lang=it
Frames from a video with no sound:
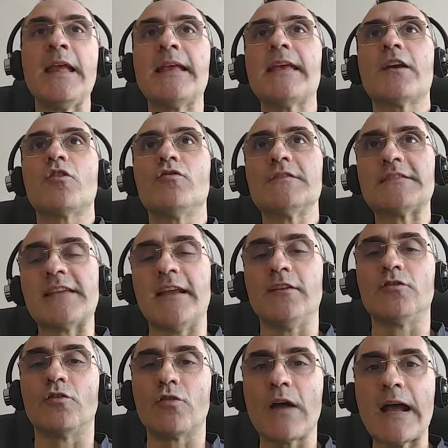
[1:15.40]
che
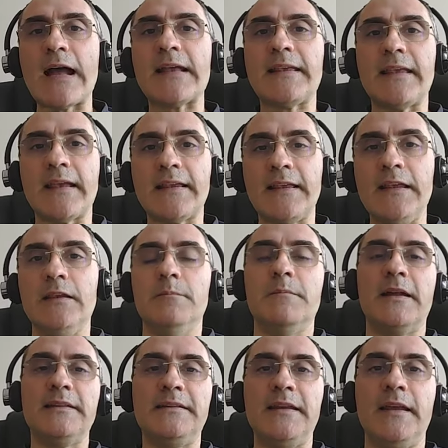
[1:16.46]
consentono anche a chi
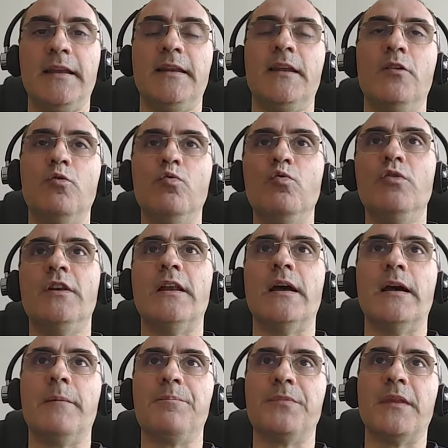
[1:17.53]
mantiene un
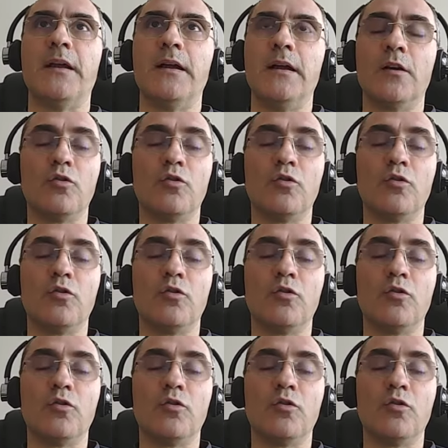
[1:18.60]
um,